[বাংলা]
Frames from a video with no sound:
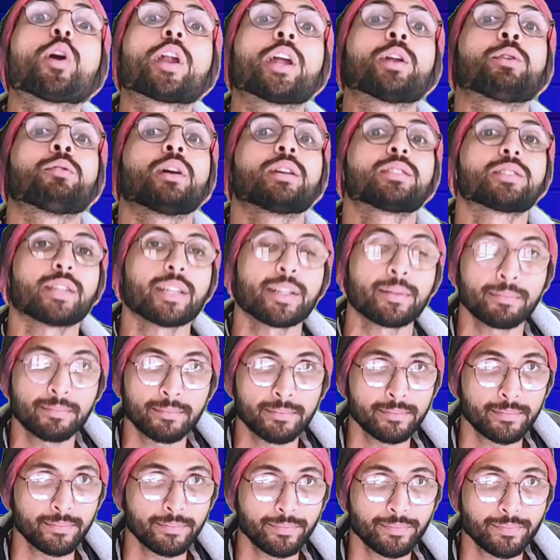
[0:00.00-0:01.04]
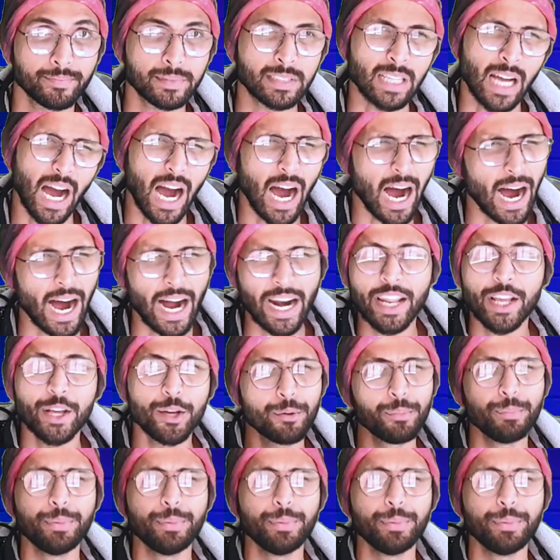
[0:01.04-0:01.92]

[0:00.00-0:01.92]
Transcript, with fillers: করানো আছে আর